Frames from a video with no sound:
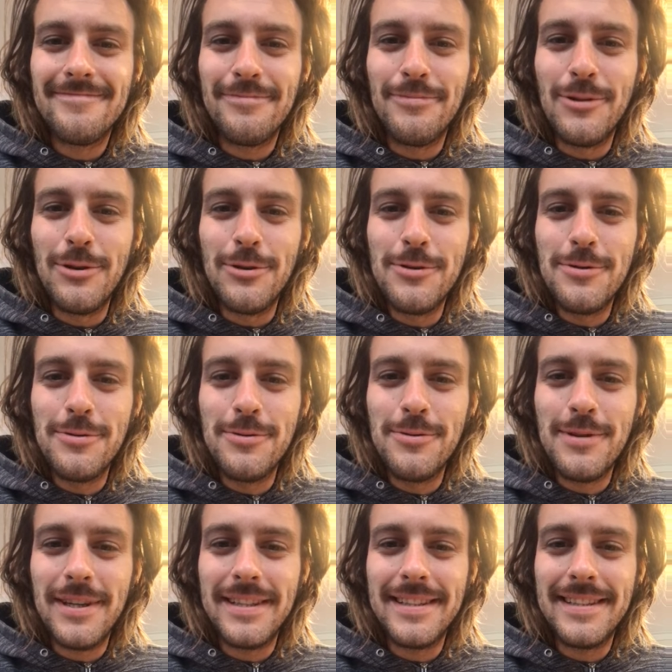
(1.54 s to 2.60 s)

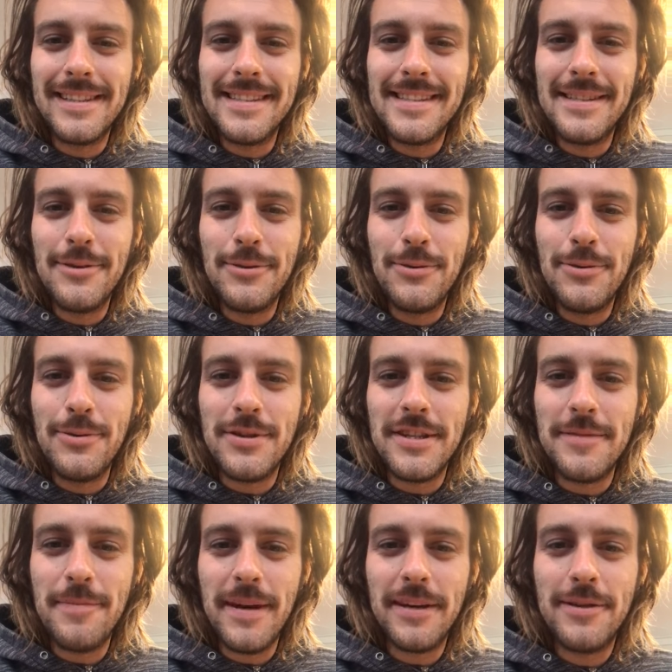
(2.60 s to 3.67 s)
Bonjour euh, les CE2,
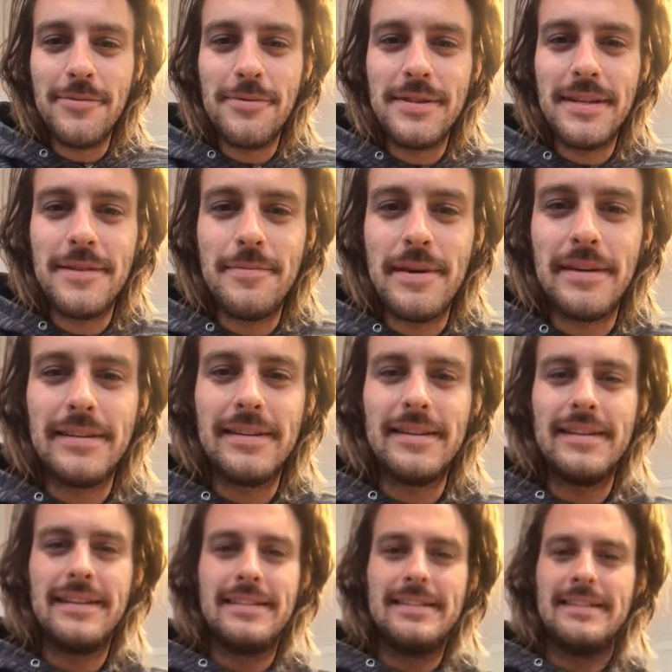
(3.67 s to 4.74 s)
j'espère que vous allez bien.
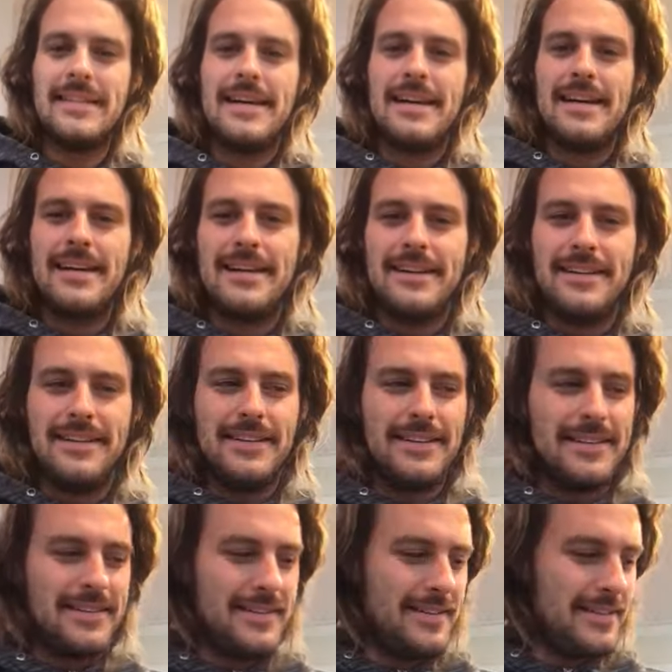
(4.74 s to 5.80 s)

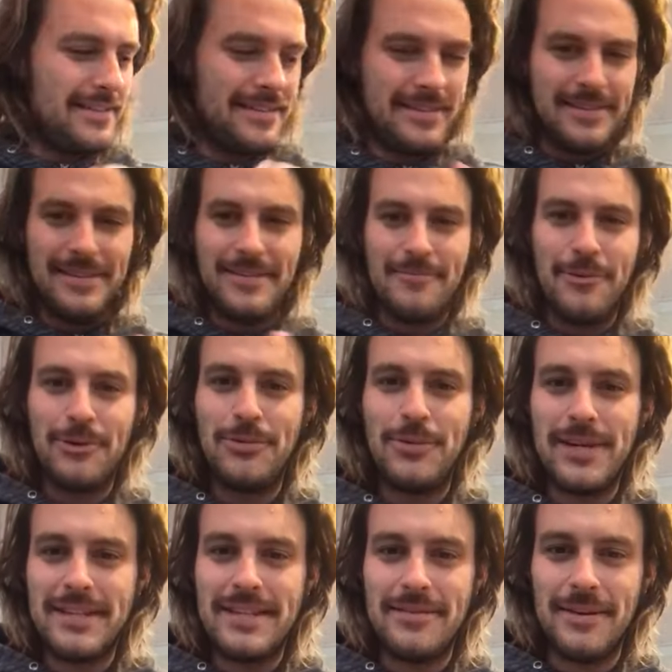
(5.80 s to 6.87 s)
Euh, bon, en tout
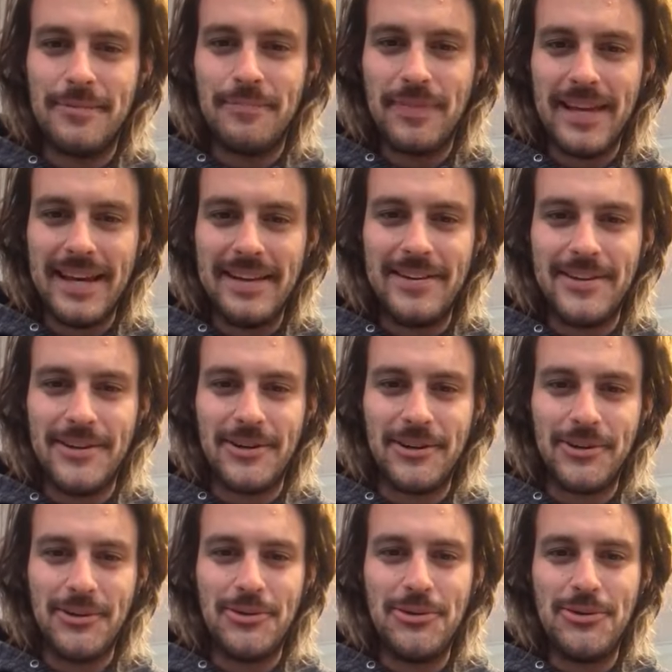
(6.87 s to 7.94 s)
cas, ça va. Alors,
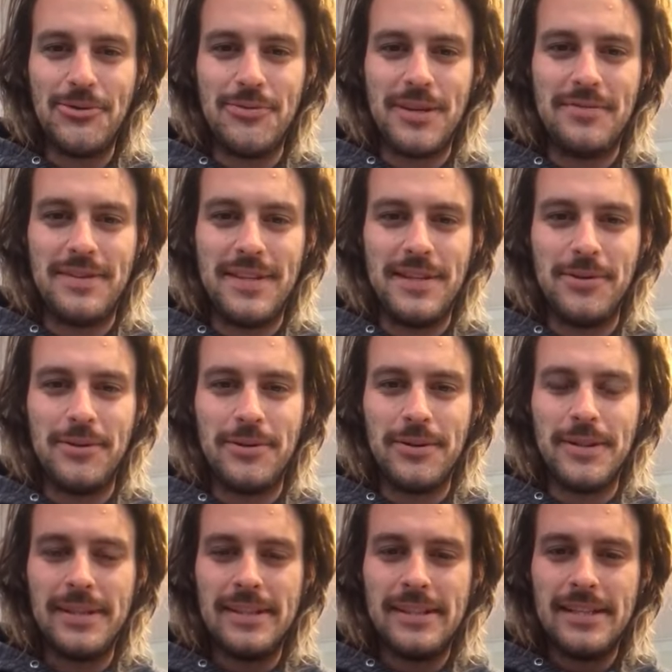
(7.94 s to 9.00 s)
euh, une nouvelle vidéo.
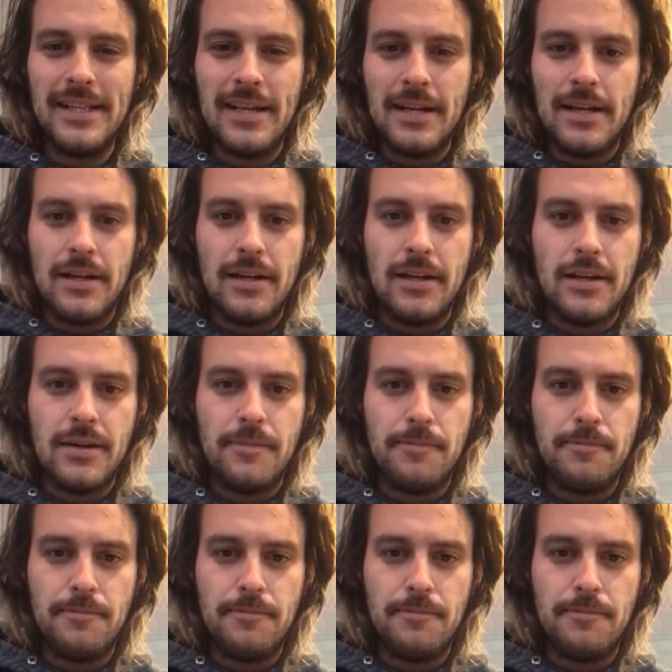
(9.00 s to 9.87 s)
D'abord,